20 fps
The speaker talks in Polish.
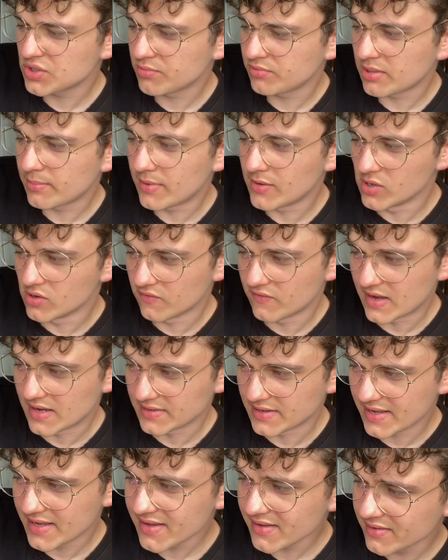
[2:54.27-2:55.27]
są
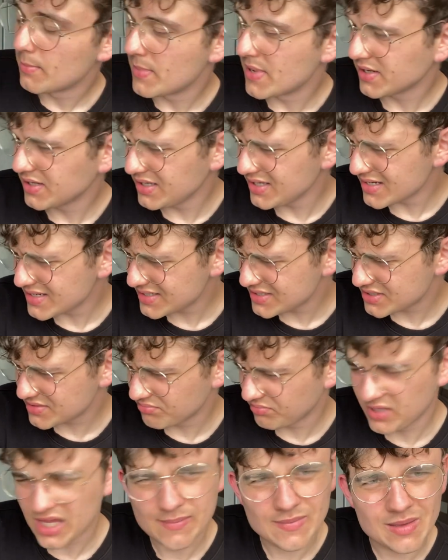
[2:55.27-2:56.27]
namalowane. Makijaż
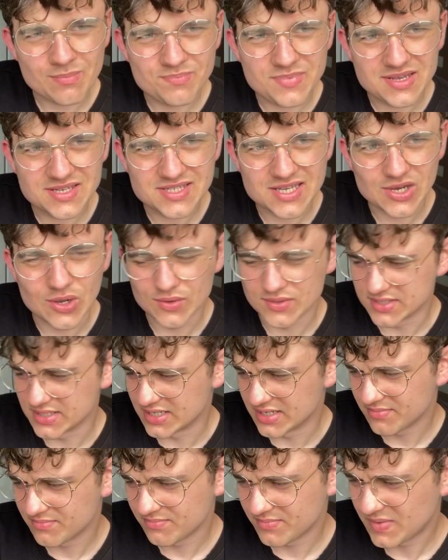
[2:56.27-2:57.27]
nie ma
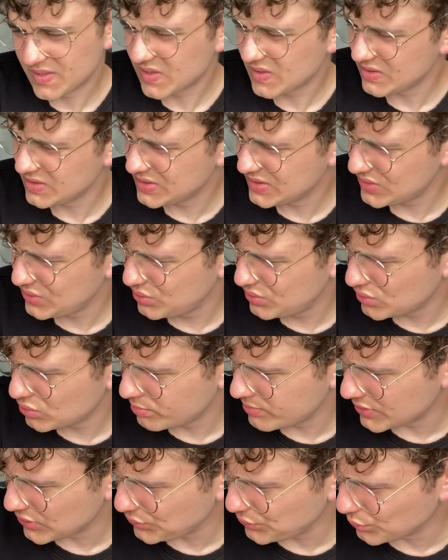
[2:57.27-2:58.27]
pikselozy, no, jakieś
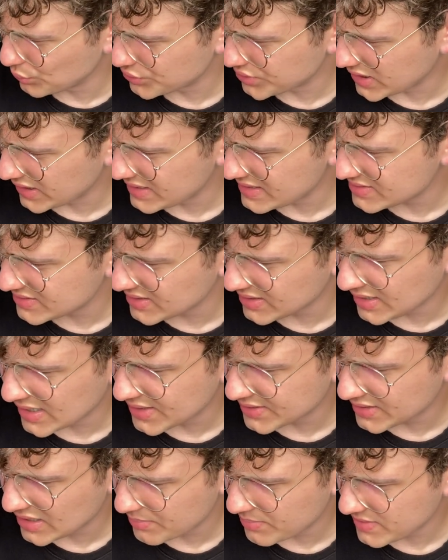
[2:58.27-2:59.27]
super duże jest
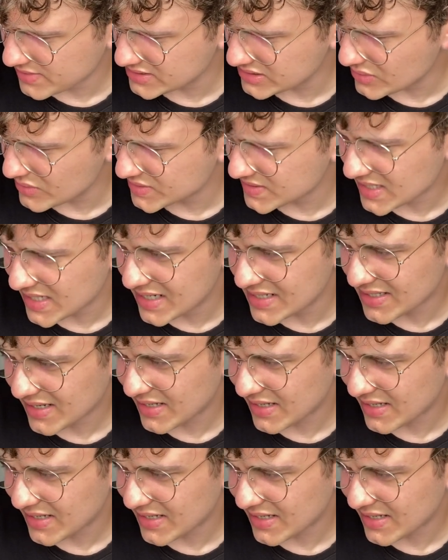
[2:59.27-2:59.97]
delikatna pikseloza, ale